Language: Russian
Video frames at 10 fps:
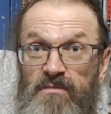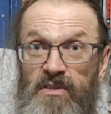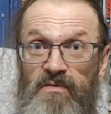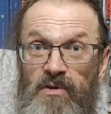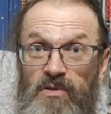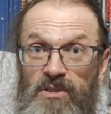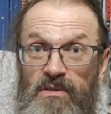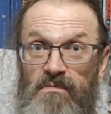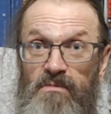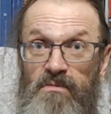без верующих,
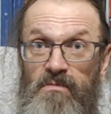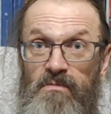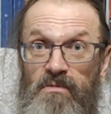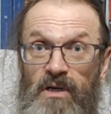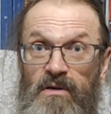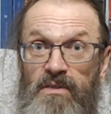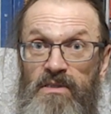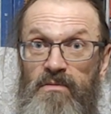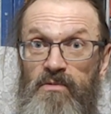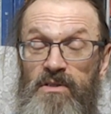ну, как-то
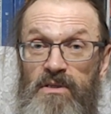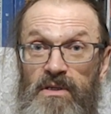это будет